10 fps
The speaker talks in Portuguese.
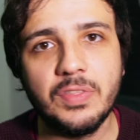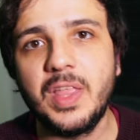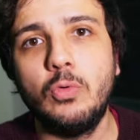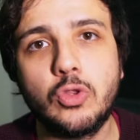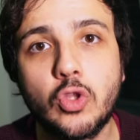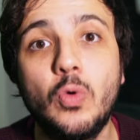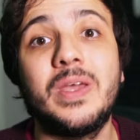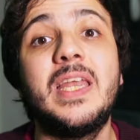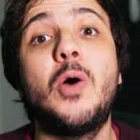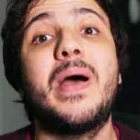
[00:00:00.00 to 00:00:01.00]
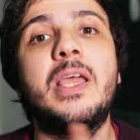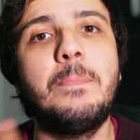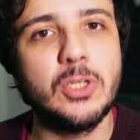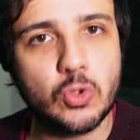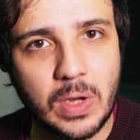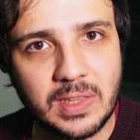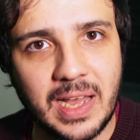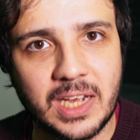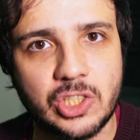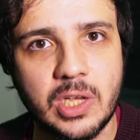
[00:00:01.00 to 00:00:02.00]
dão o tom e não a
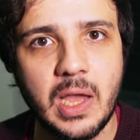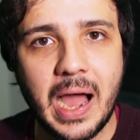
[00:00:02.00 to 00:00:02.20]
impessoalidade.